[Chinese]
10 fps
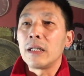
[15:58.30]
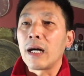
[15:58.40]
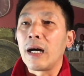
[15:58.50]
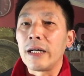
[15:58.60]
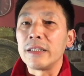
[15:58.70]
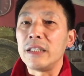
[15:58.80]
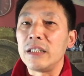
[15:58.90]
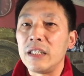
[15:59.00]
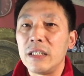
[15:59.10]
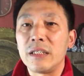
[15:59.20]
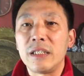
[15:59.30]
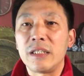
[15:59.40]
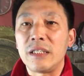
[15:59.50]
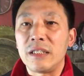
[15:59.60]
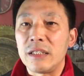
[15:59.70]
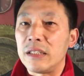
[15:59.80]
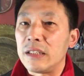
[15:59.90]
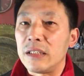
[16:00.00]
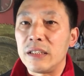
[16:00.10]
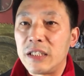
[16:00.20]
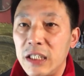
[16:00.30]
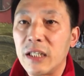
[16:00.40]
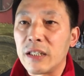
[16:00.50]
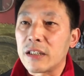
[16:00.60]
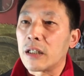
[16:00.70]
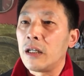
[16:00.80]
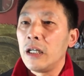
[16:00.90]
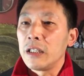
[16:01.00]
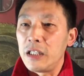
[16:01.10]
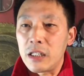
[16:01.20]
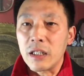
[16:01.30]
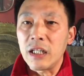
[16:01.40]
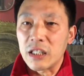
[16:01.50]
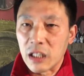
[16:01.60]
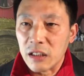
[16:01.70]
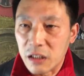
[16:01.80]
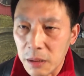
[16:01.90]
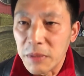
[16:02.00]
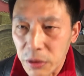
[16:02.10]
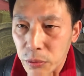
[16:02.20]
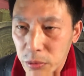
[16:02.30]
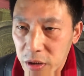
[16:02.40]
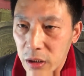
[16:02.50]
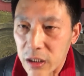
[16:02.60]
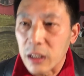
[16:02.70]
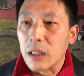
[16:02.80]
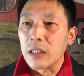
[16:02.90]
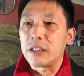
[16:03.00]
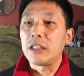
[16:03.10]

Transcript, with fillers: 啊，你你你你你你积德的事儿，你是给整个民族这个